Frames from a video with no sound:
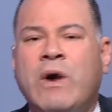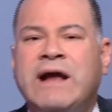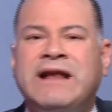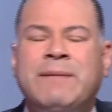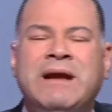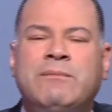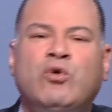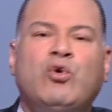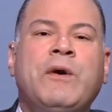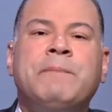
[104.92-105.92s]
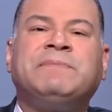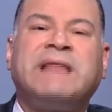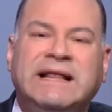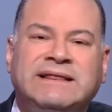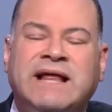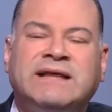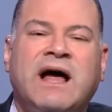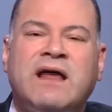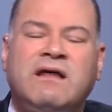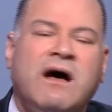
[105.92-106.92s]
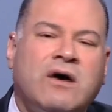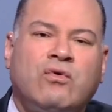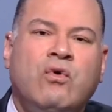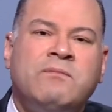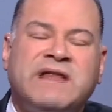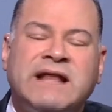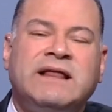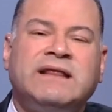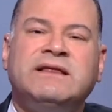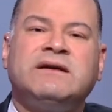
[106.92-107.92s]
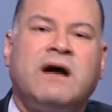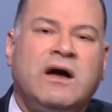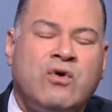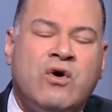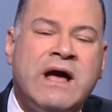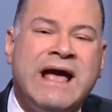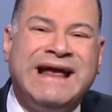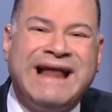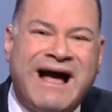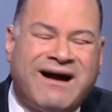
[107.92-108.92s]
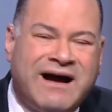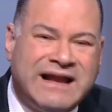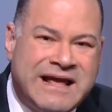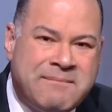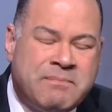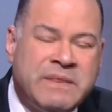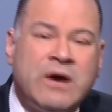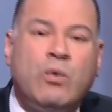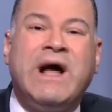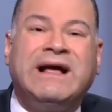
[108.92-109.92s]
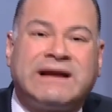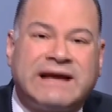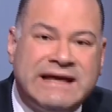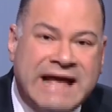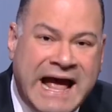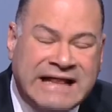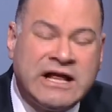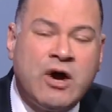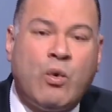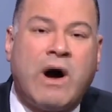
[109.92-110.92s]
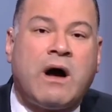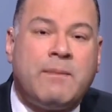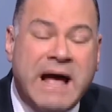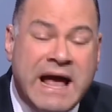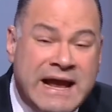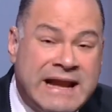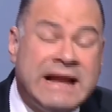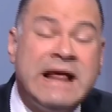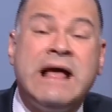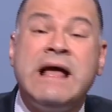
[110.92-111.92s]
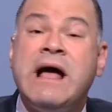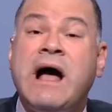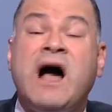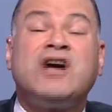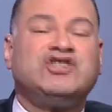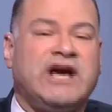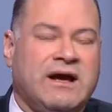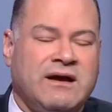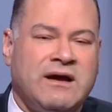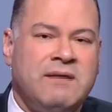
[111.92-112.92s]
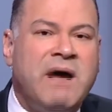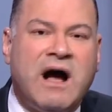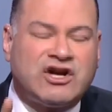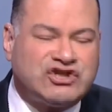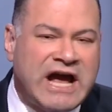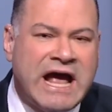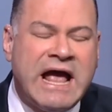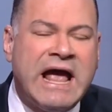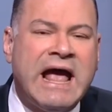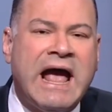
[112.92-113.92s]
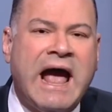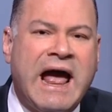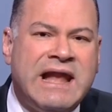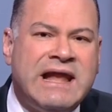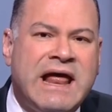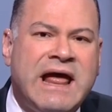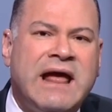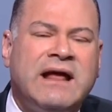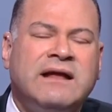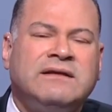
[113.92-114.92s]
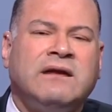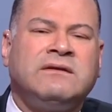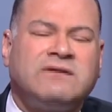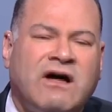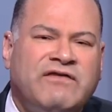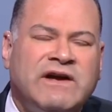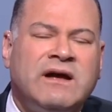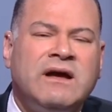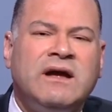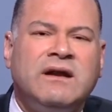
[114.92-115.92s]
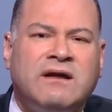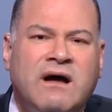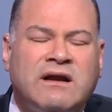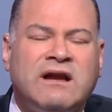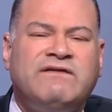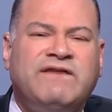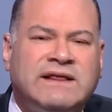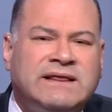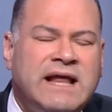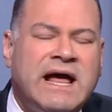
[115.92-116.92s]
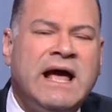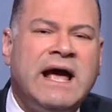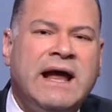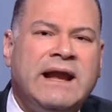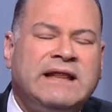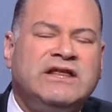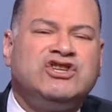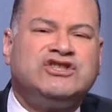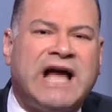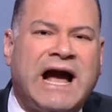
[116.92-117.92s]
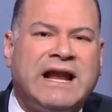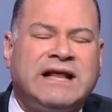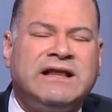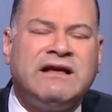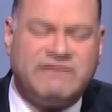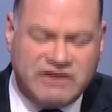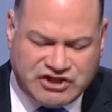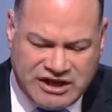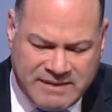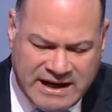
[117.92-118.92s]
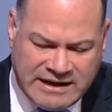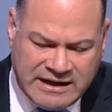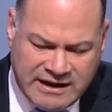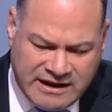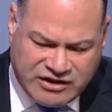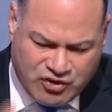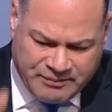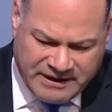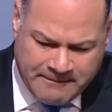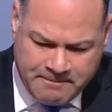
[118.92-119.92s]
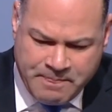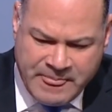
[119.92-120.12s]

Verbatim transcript: وإنما الموضوع امتدت أثاره وامتدت نيرانه إلى أقاليم وعرقيات وقبائل أخشى ما أخشاه ألا تنطفئ نار الفتنة التي اشتعلت في شمال إثيوبيا